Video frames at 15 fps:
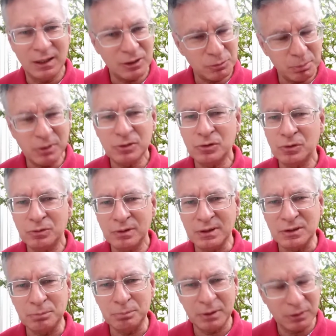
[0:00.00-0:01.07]
As
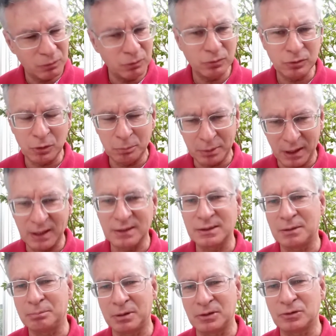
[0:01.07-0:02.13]
pessoas perguntam para
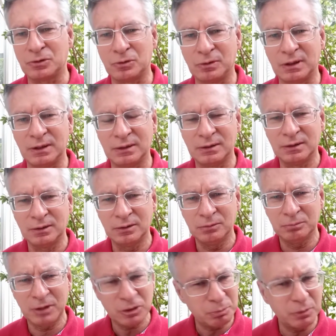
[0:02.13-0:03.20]
essa pessoa:
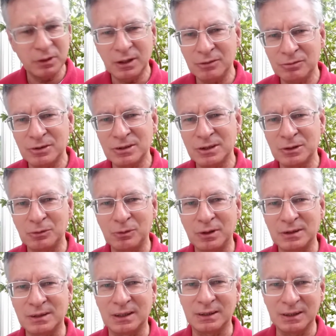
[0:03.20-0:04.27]
Mas por que você não
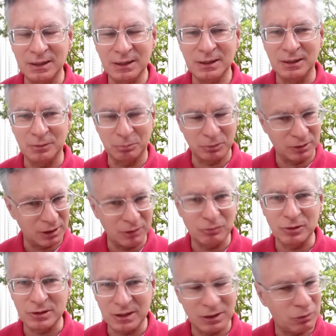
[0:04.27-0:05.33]
gosta dele? Por que
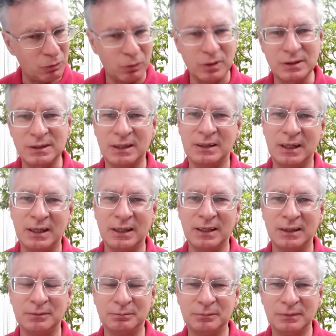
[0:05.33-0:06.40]
você não gosta
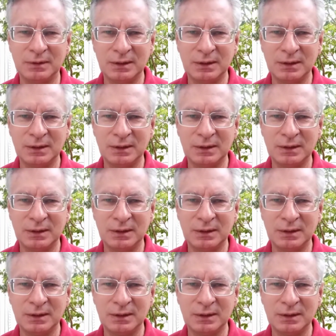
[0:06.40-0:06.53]
dela?